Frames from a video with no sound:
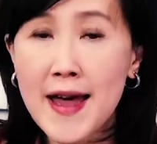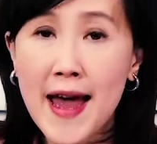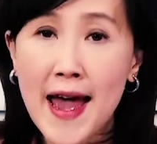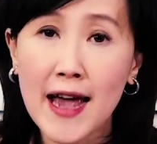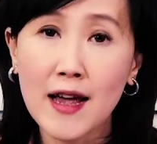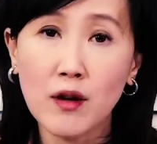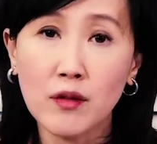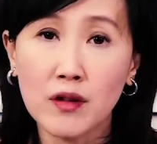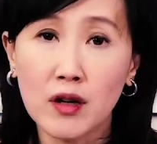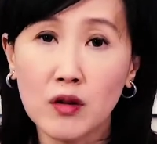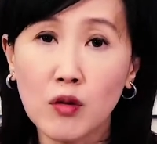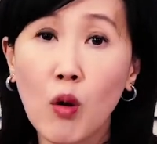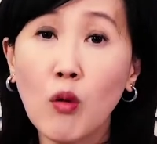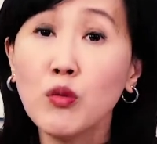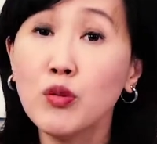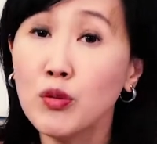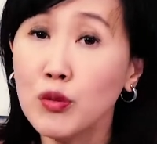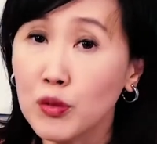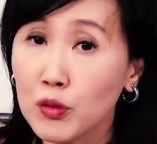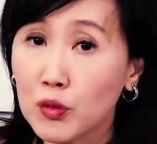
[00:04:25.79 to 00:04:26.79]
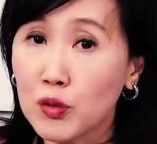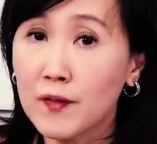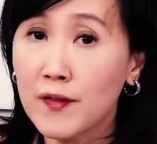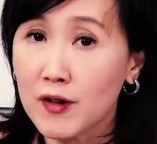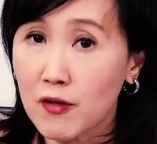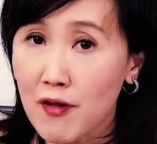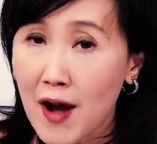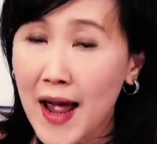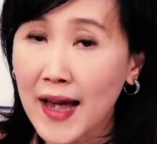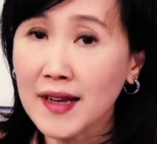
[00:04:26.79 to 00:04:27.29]
还有呢通讯股
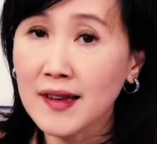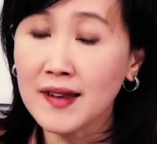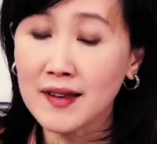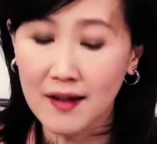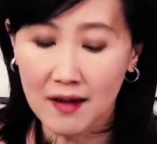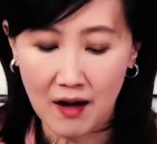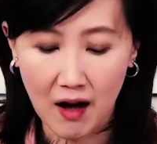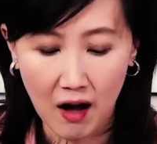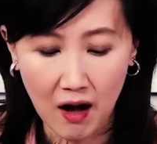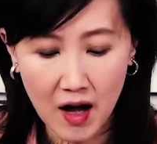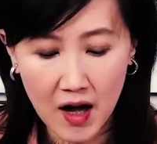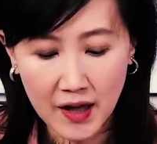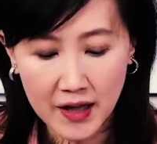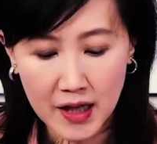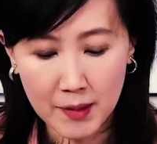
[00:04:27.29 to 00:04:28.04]
Verizon 啊，